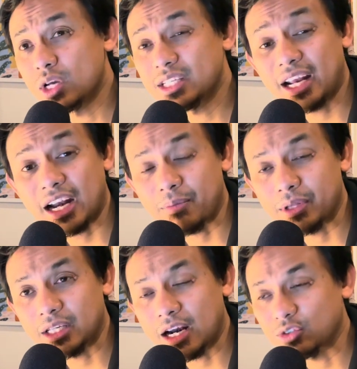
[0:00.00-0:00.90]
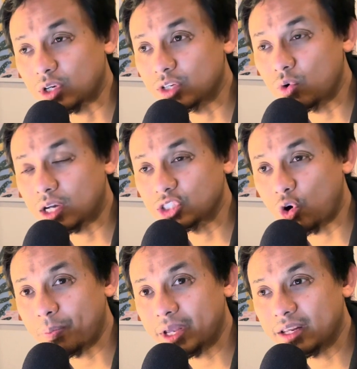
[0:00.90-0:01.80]
sih dengan amatir langsung aja gue kasih
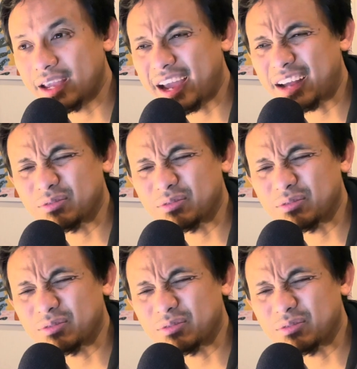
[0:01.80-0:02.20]
opini ya